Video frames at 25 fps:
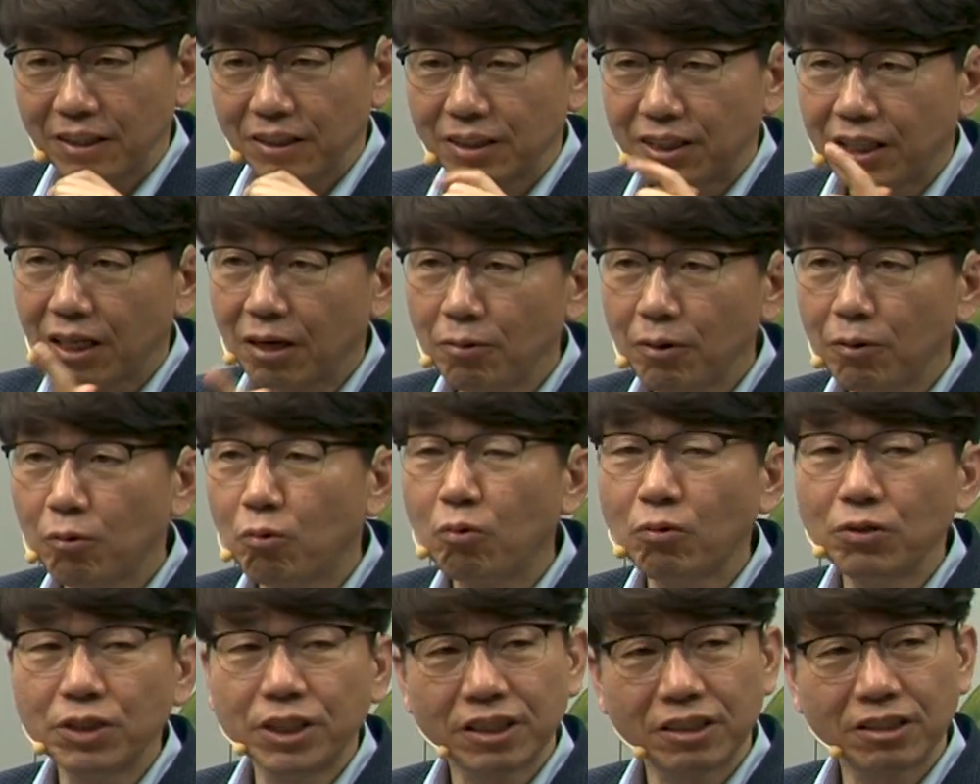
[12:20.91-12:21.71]
제가 왜
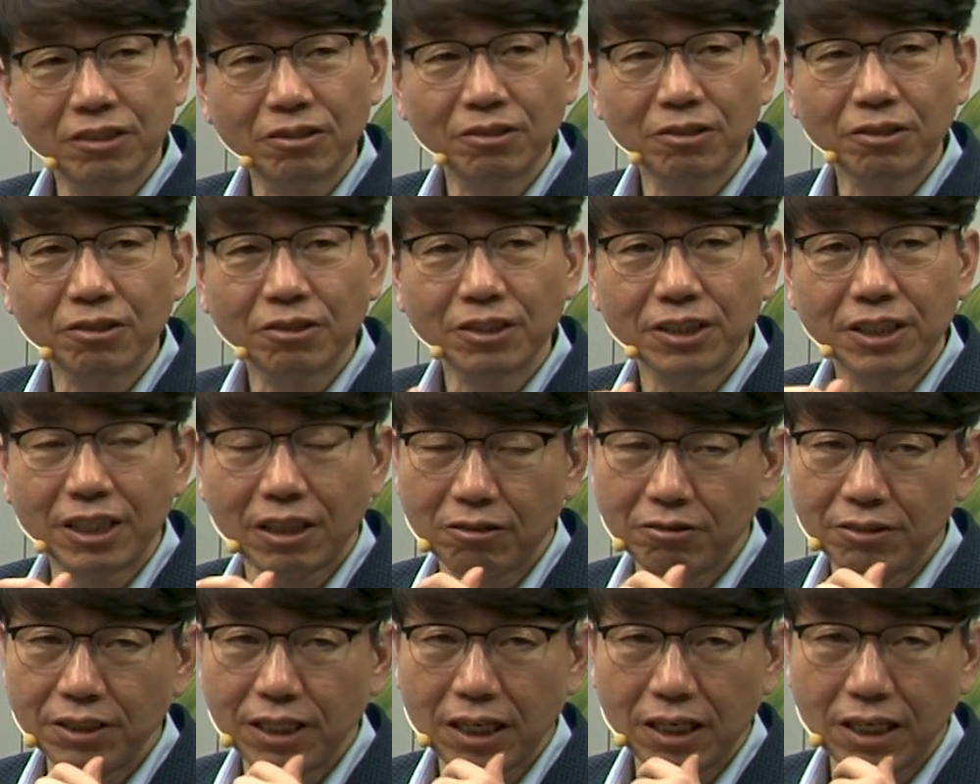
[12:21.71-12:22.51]
공식 이런 거를
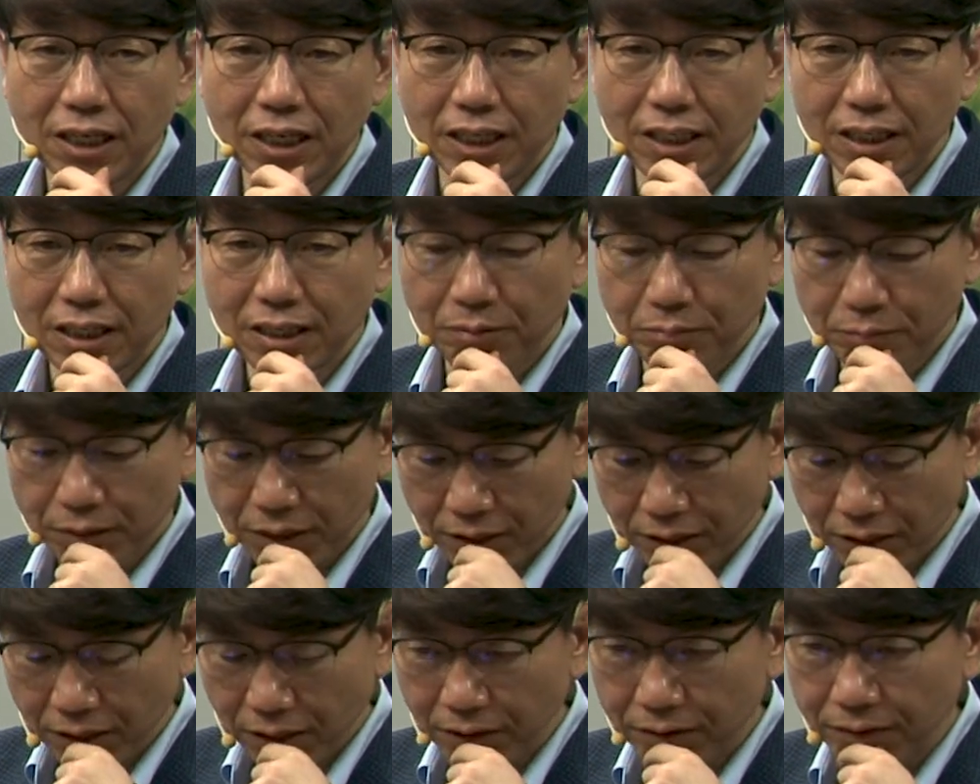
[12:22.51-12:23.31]
자꾸 이야기를
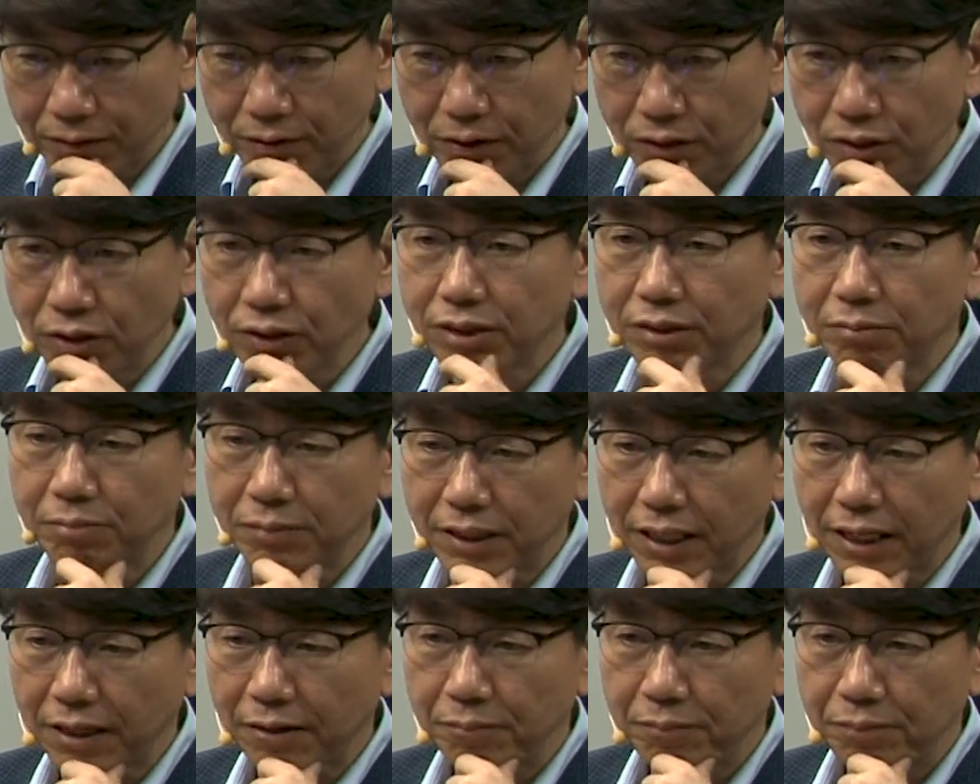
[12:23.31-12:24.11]
하냐면
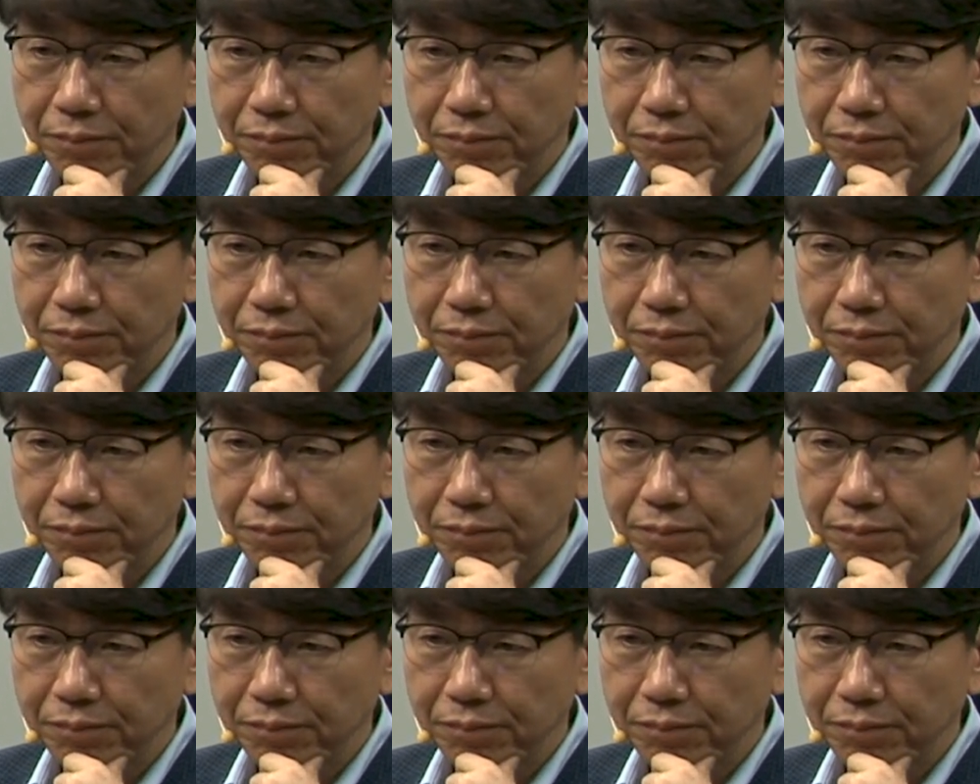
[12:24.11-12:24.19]
이렇습니다.